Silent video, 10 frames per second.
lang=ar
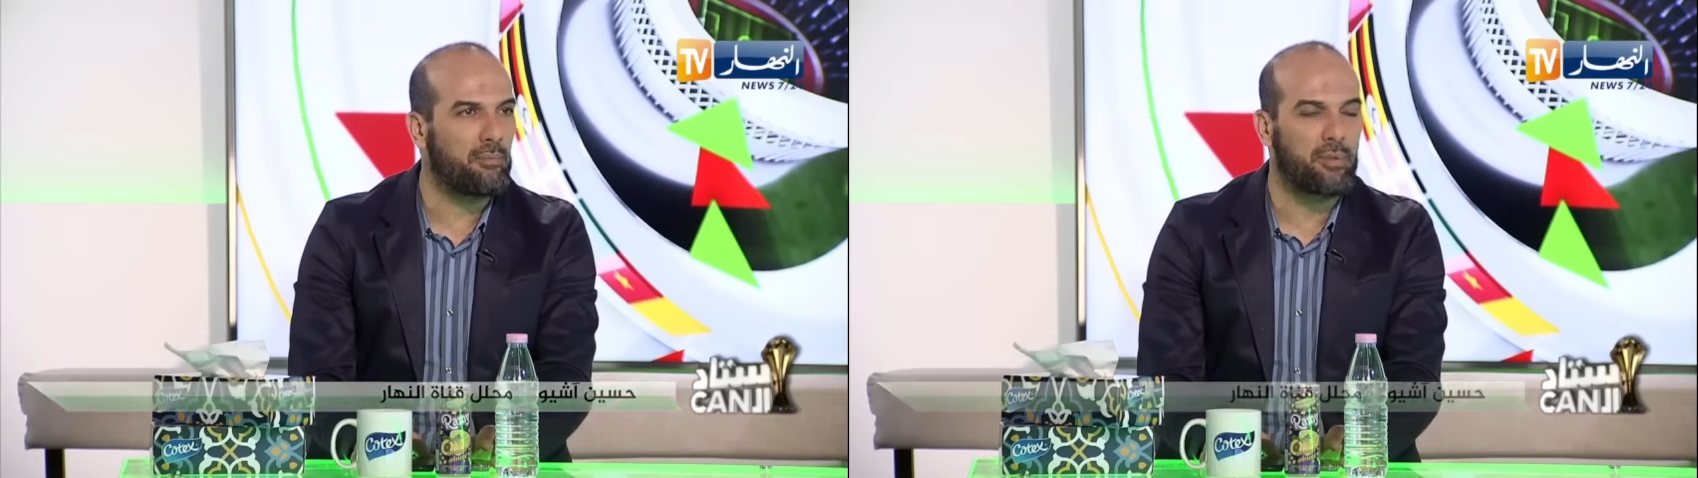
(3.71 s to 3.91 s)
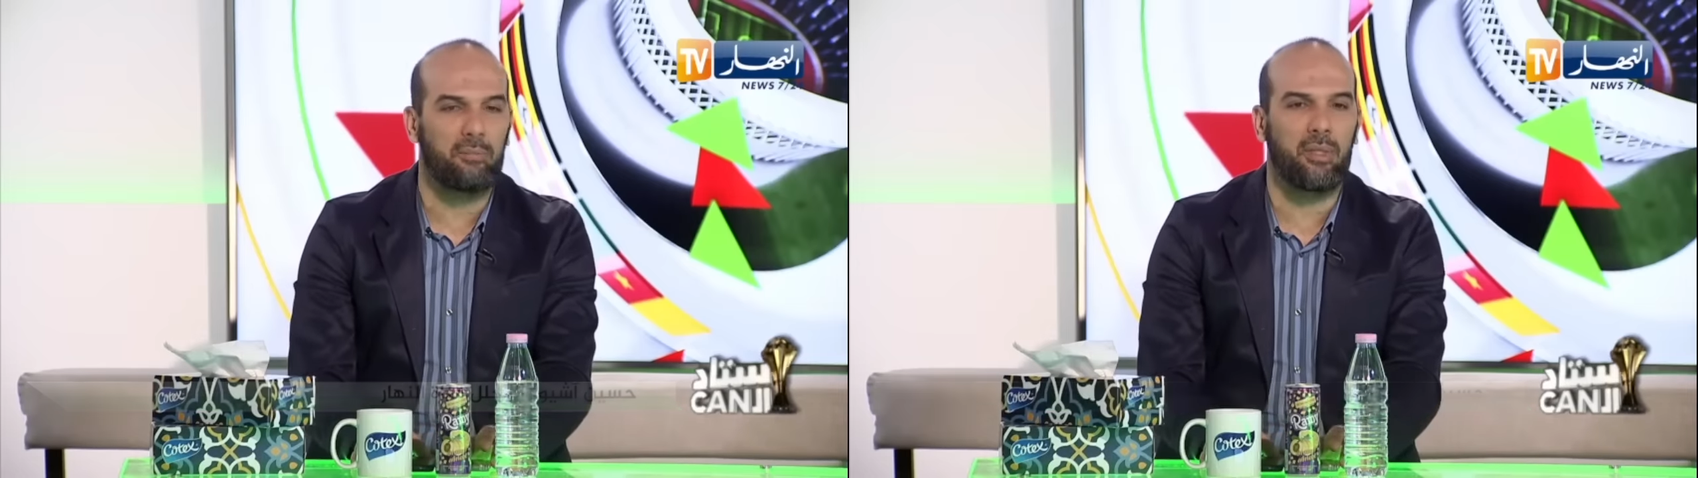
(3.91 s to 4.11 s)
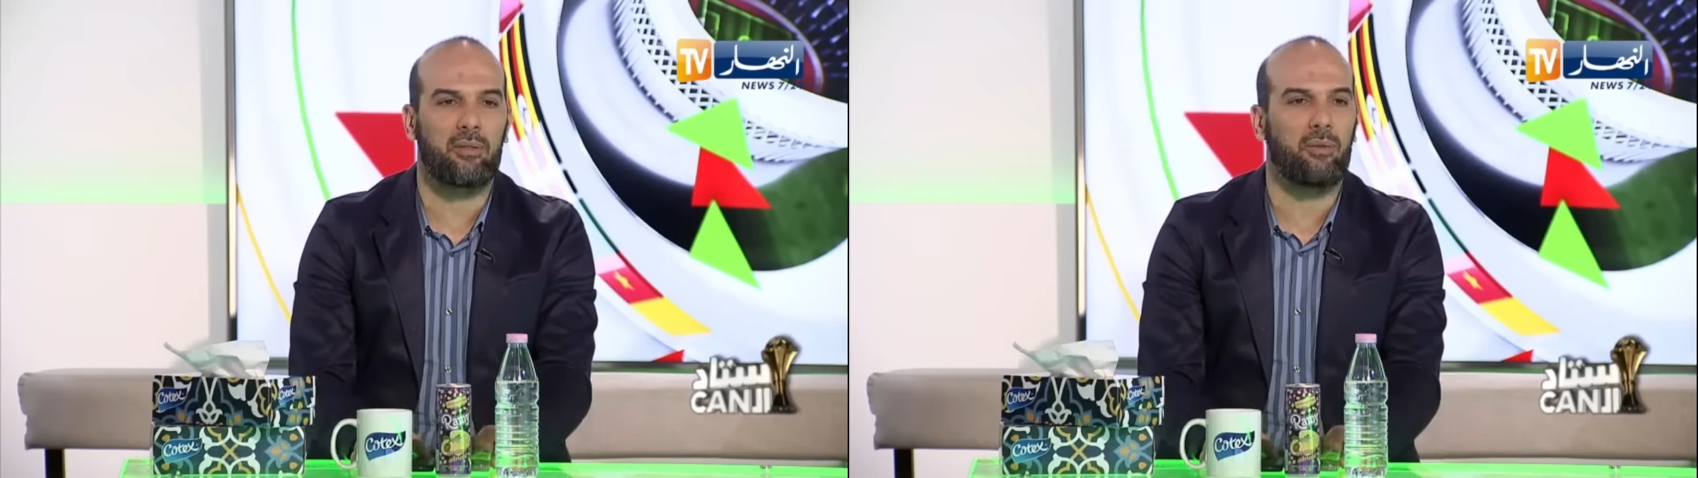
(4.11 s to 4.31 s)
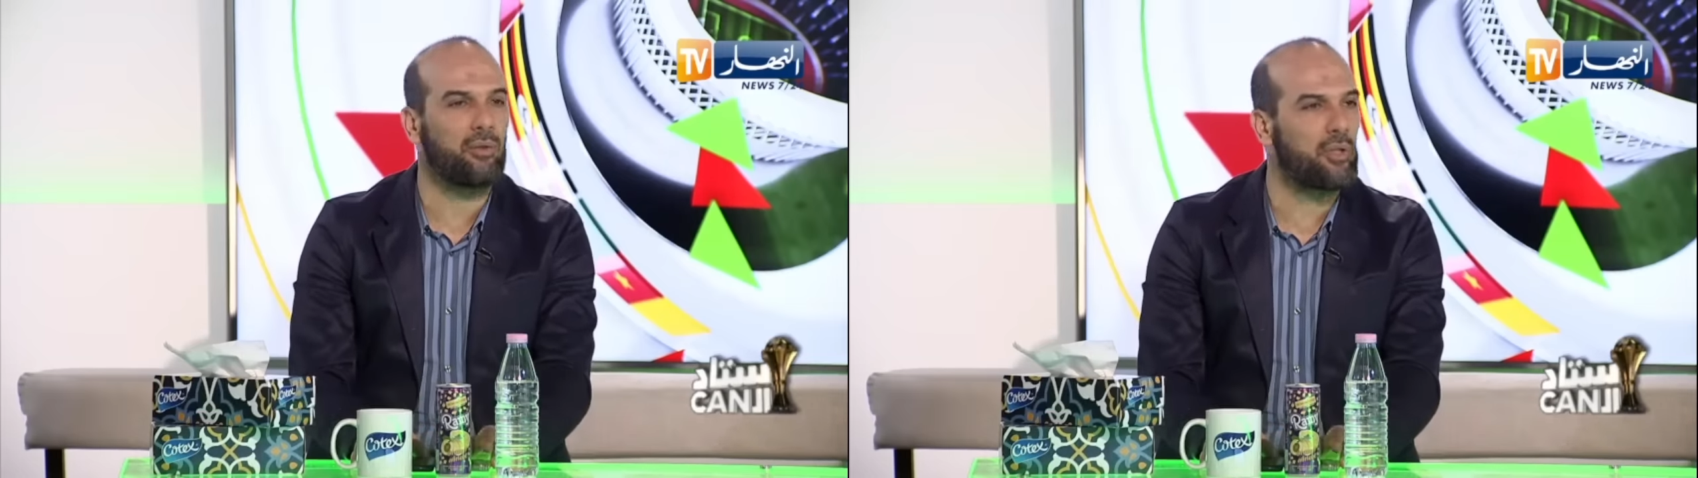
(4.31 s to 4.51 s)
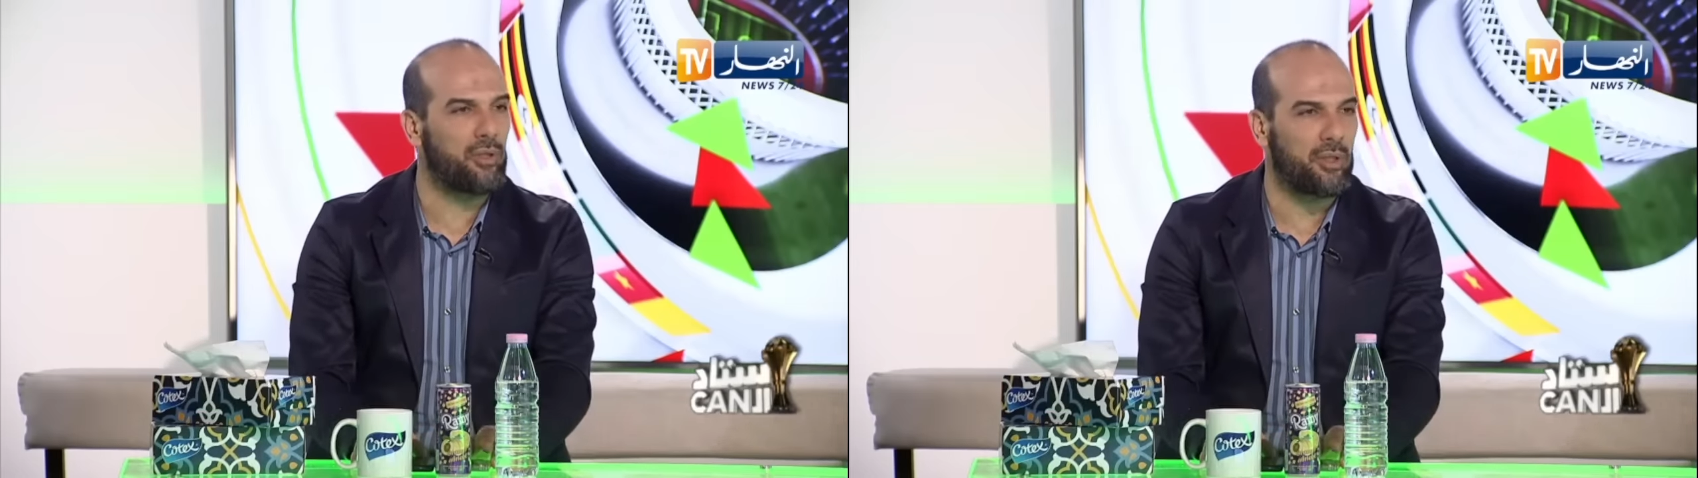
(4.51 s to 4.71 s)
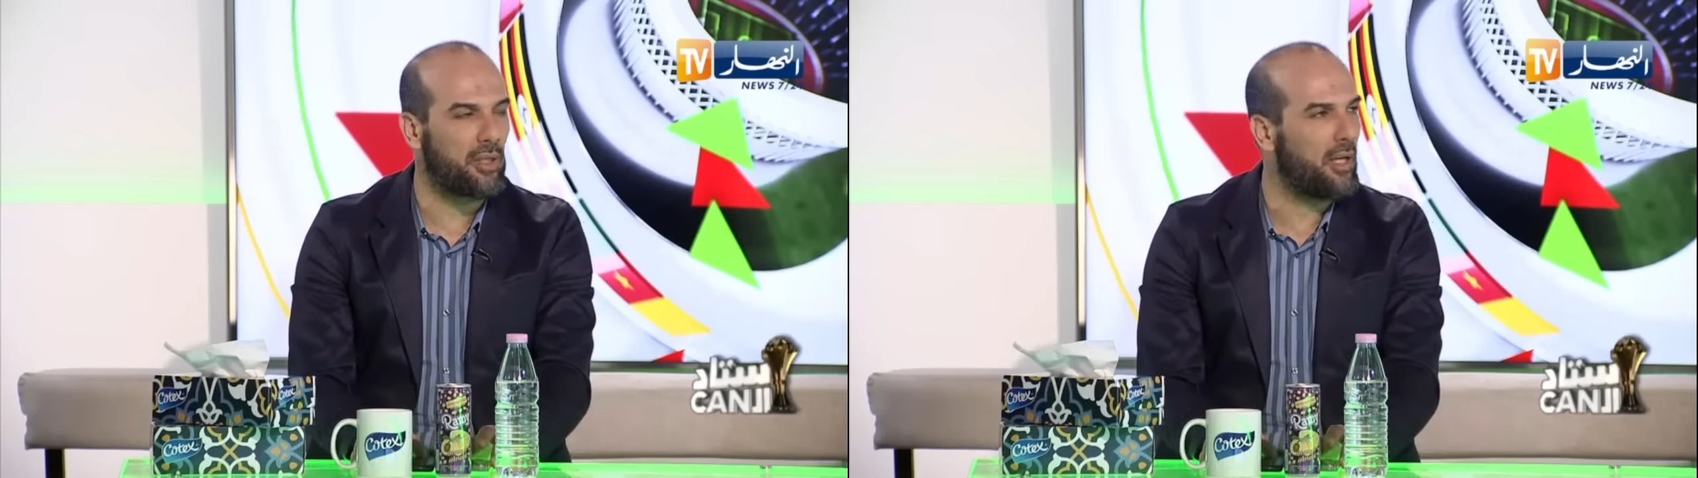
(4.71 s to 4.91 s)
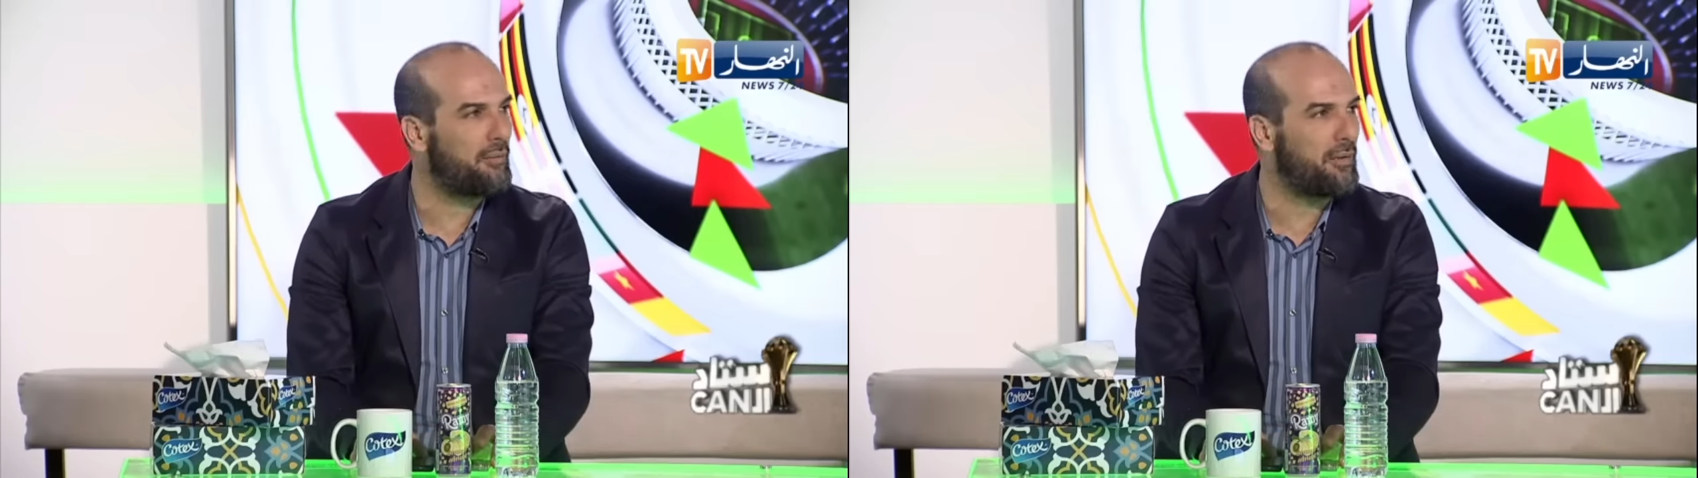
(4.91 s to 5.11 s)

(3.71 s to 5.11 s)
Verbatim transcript: باش ما تكونش الجزائر